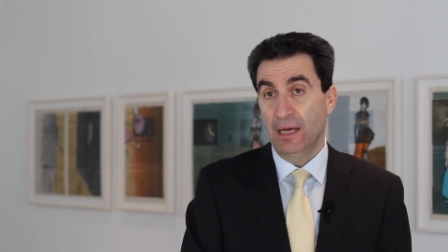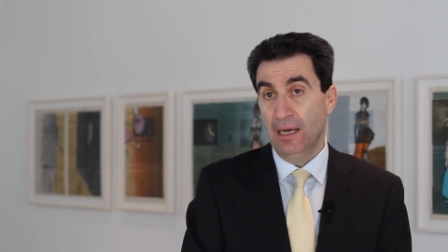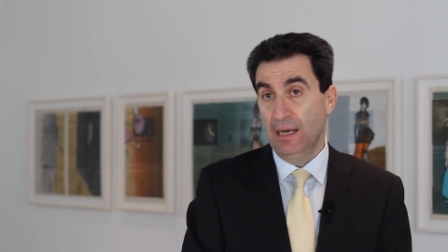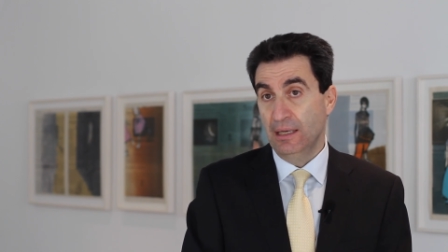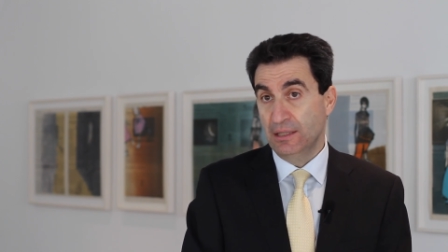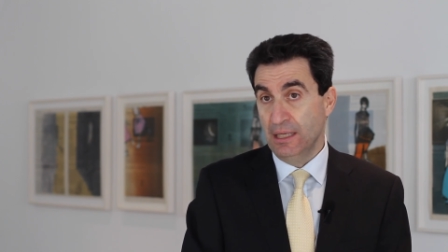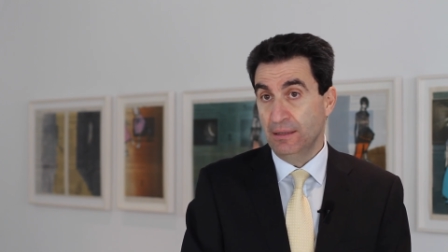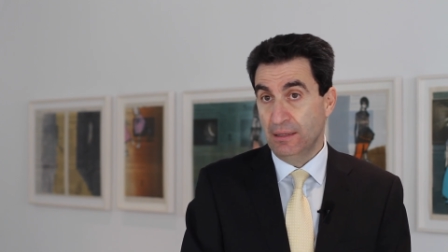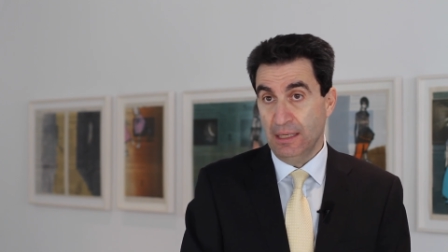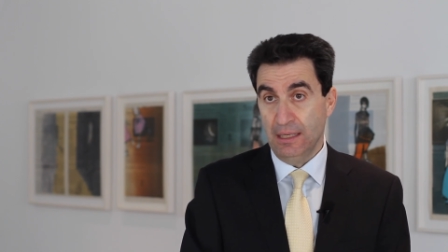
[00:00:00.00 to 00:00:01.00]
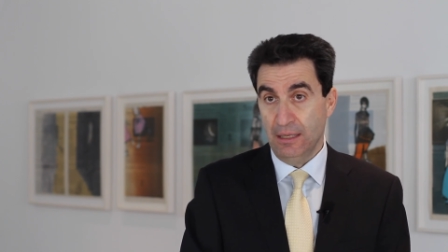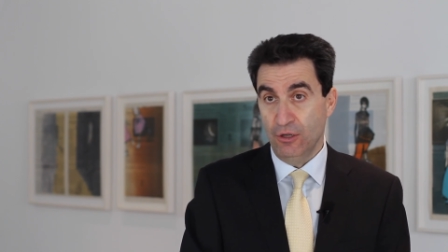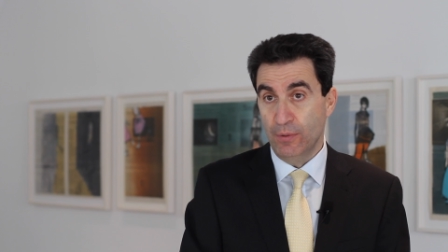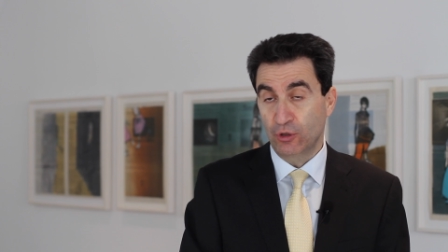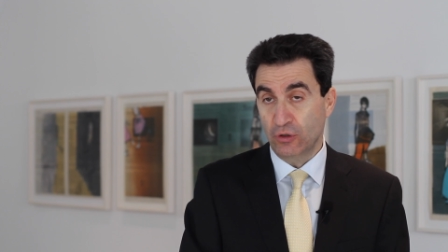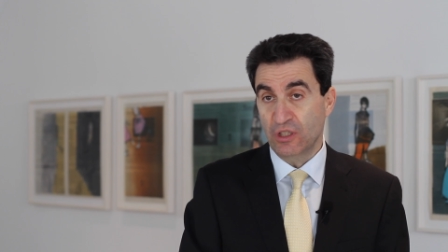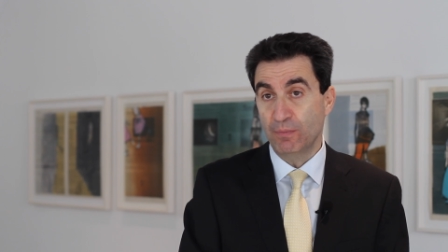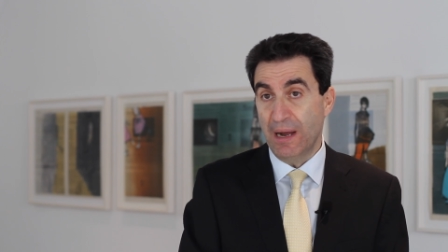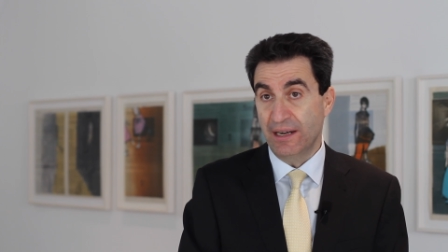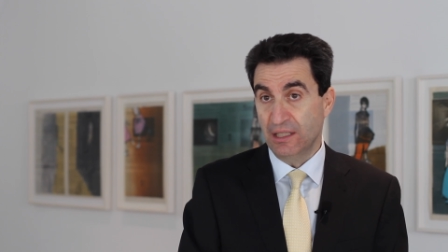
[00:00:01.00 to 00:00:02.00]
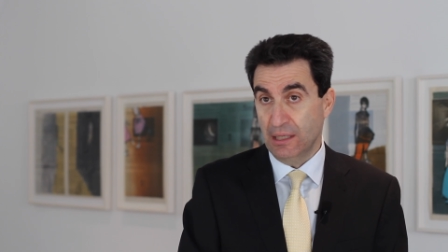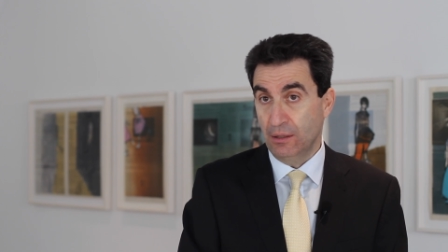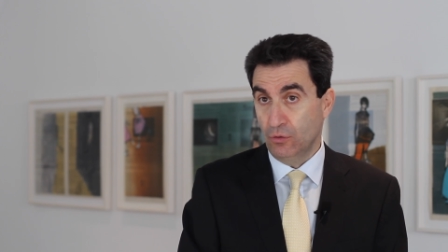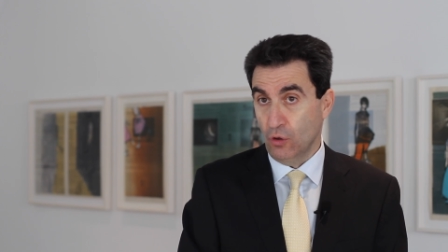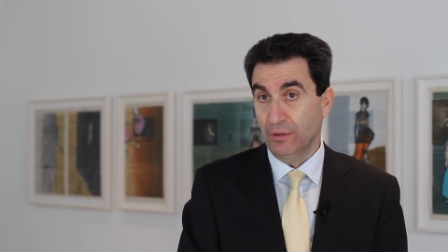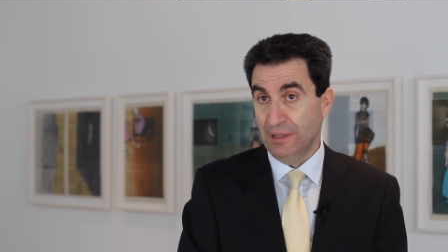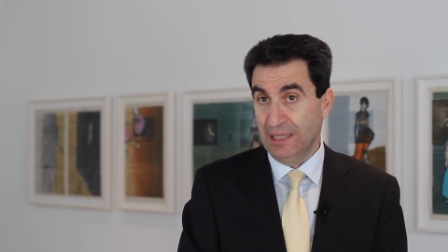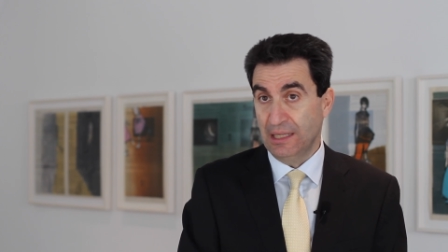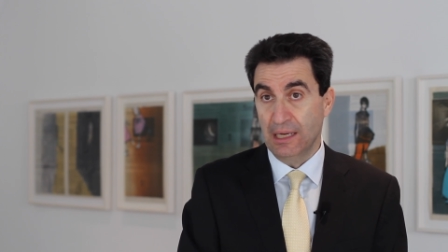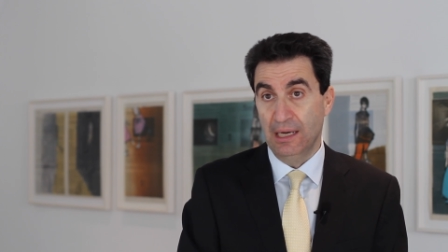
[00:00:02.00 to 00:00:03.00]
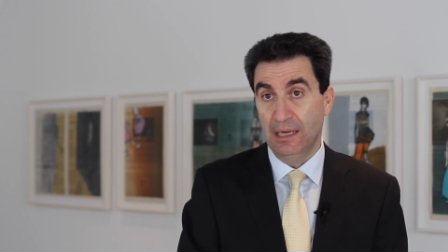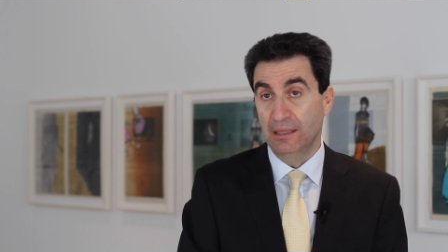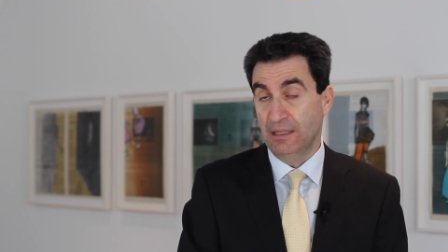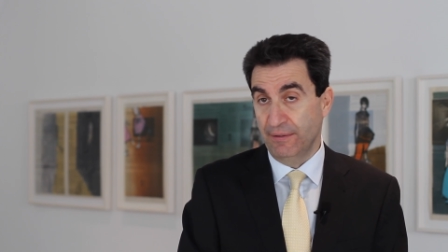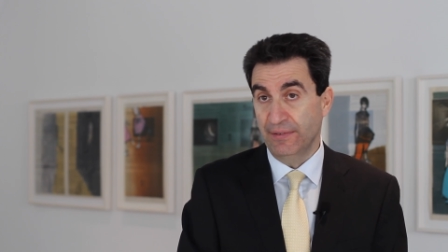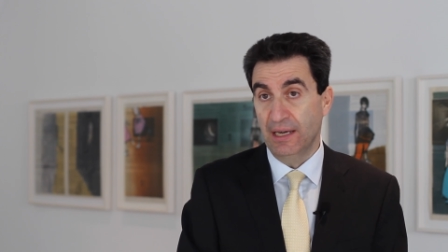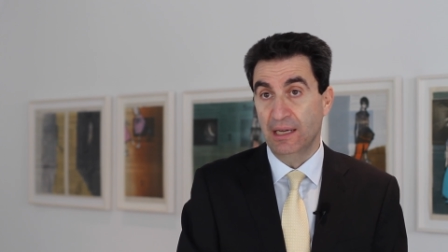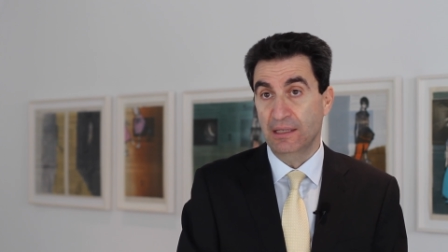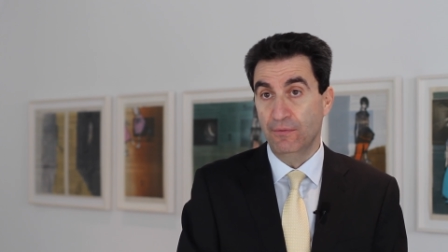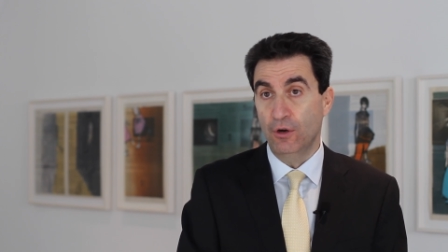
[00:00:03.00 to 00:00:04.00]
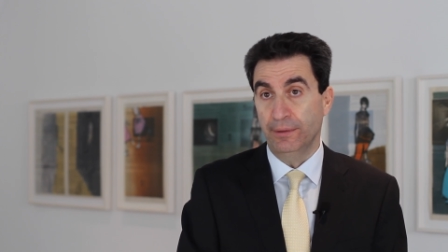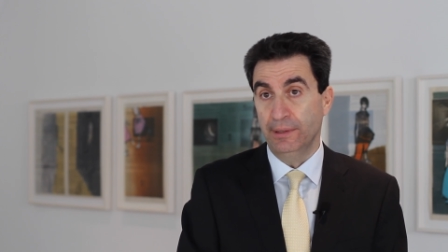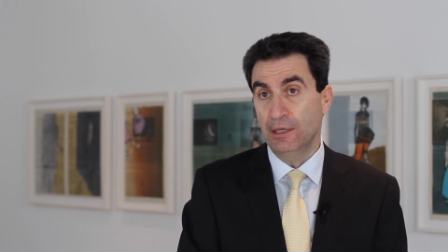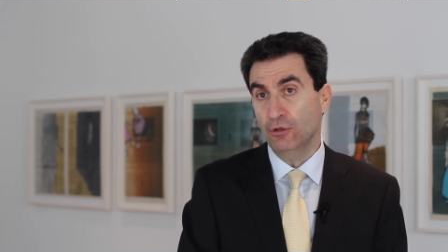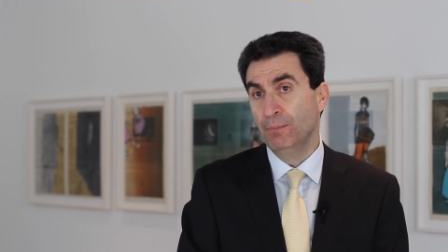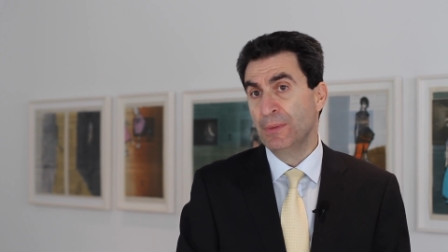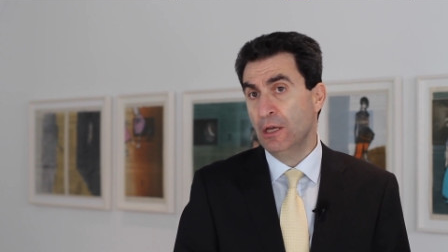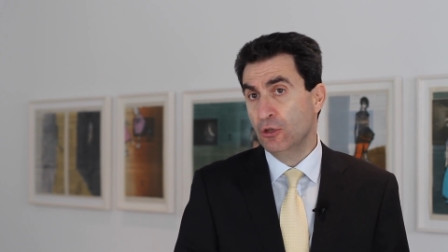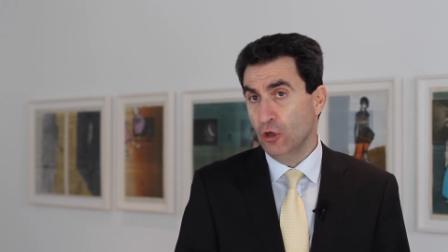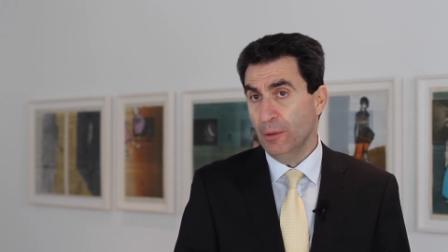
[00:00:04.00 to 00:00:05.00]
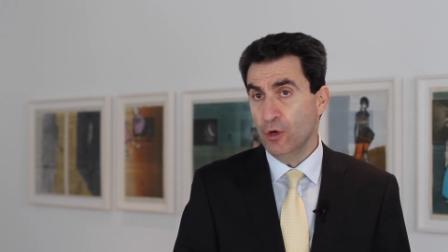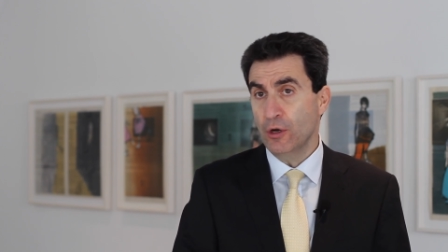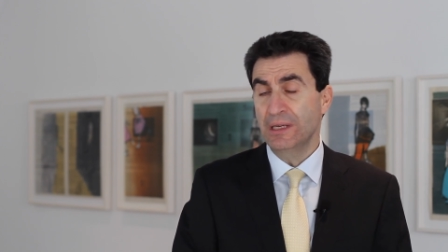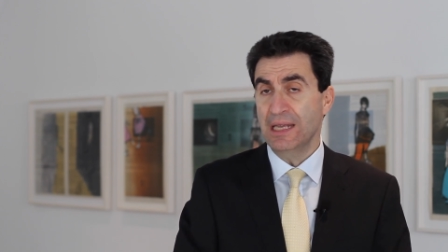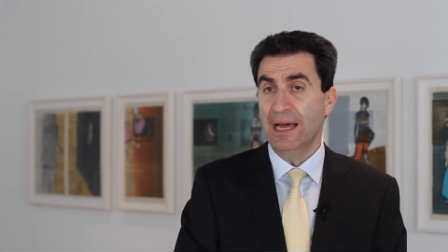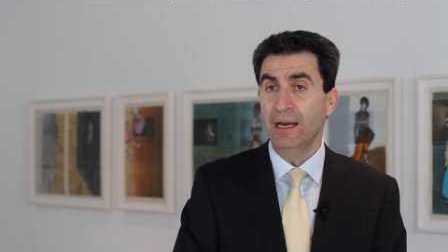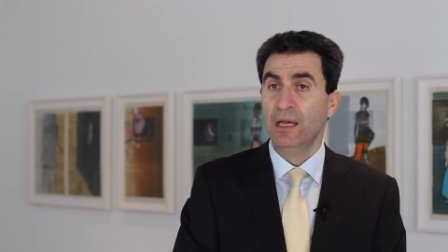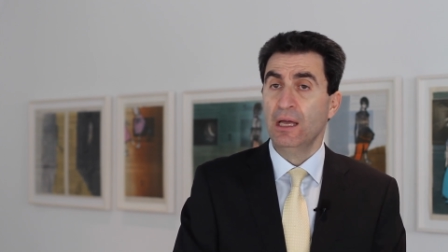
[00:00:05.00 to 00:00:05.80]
äh, sind die Überschussersparnisse deutlich tiefer geworden. Also so im neuen Jahr